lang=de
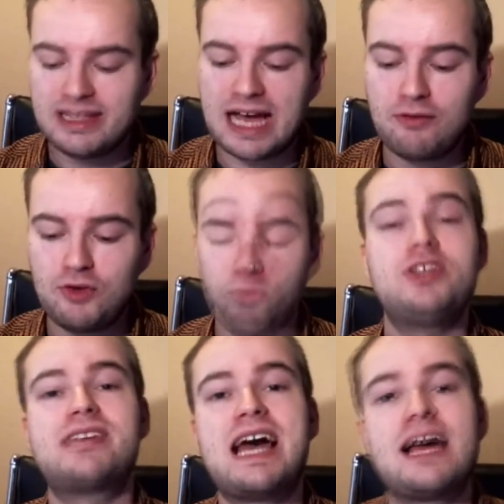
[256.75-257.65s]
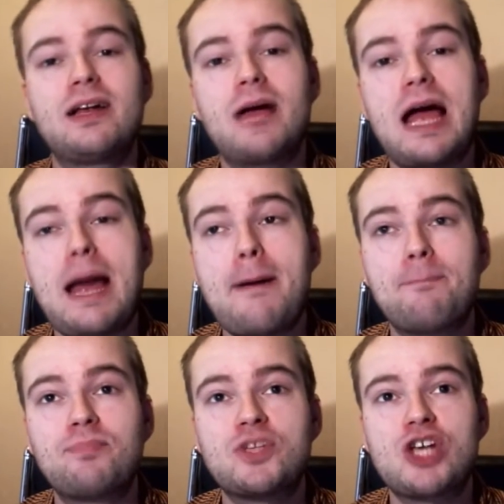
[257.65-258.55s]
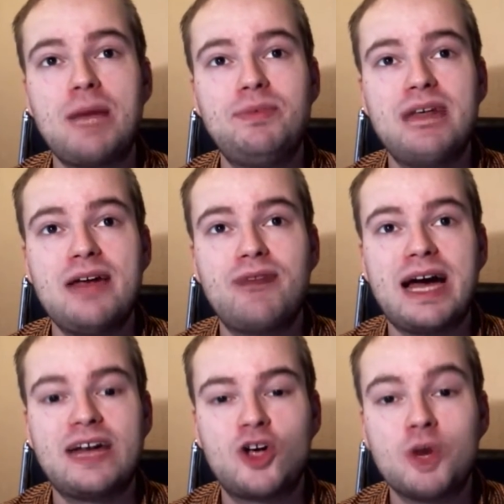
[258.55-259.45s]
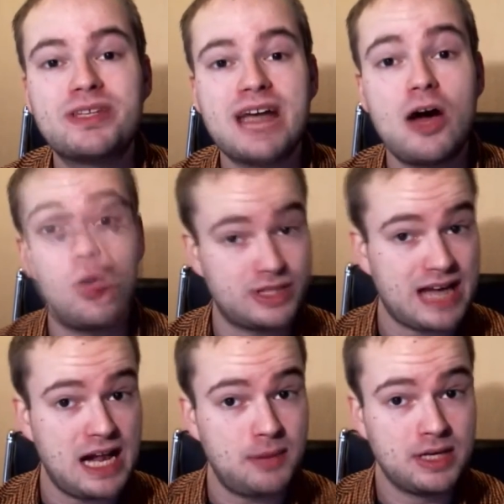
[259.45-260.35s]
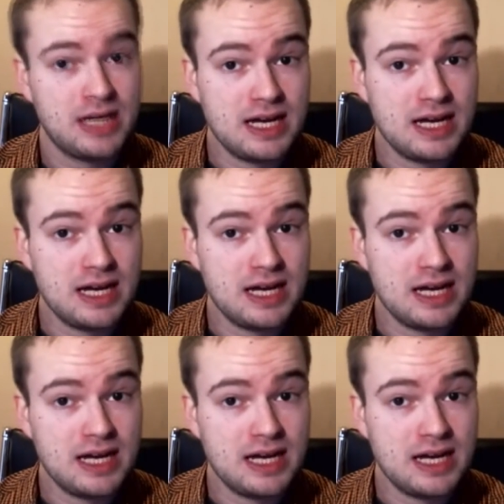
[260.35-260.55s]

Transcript: Dafür würde ich sagen, ähm, schreibt hier einfach einen Kommentar unterhalb